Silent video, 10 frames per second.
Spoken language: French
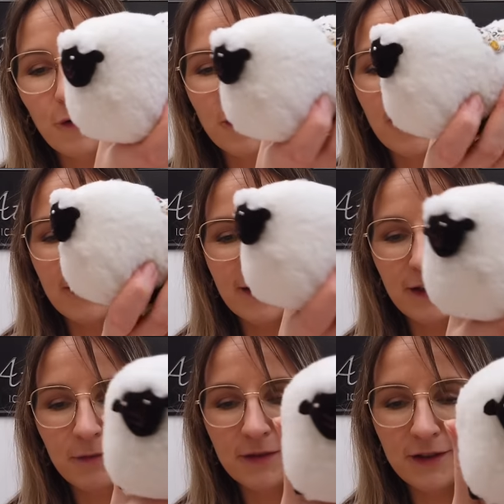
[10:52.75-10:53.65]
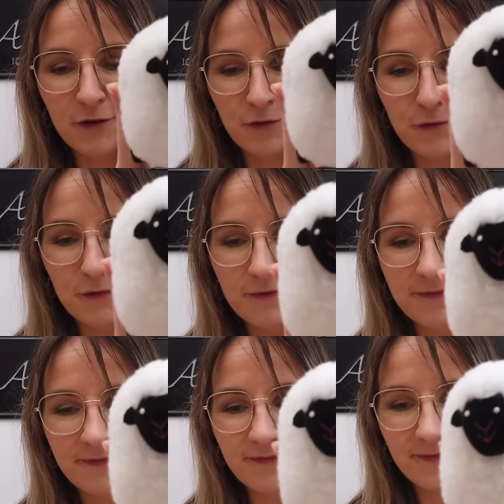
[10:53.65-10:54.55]
Regardez comme c'est chou
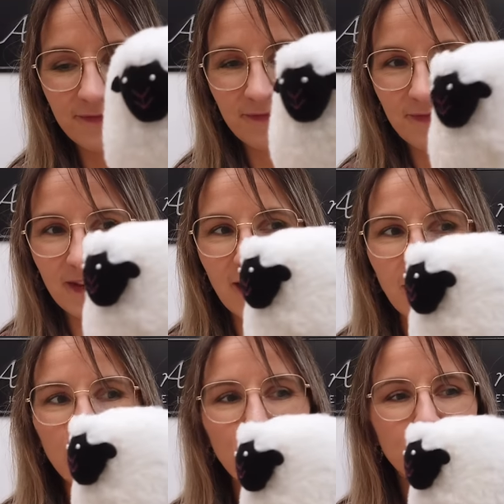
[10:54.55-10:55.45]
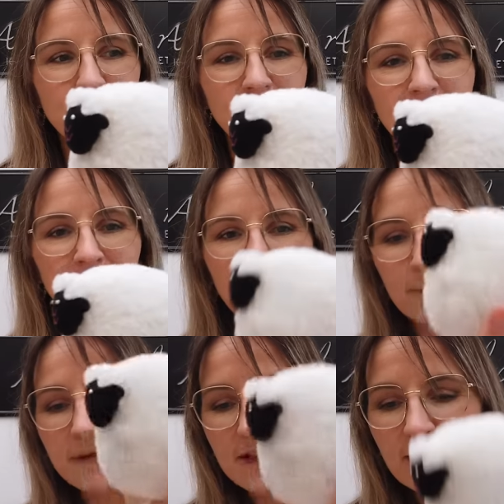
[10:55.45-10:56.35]
Donc c'est
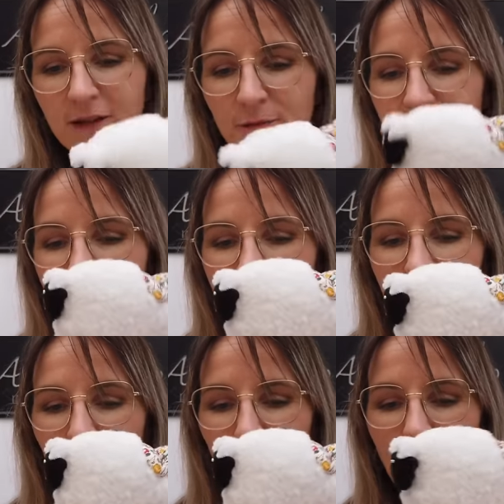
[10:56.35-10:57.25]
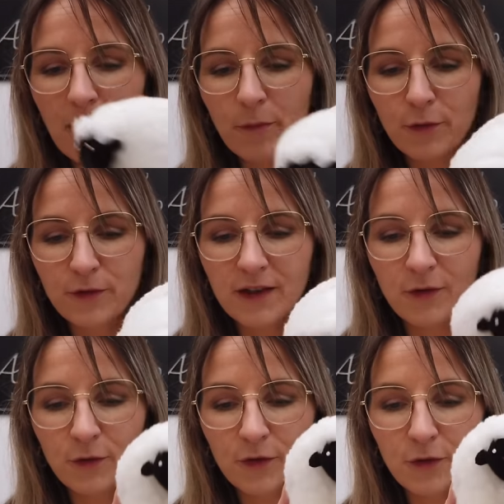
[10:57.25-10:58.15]
un petit, une petite déco à poser,
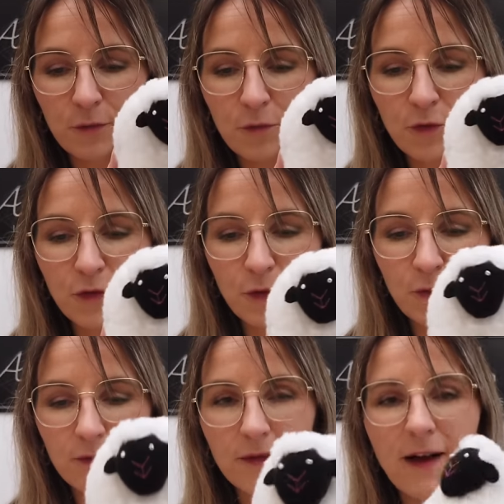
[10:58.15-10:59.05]
donc mouton,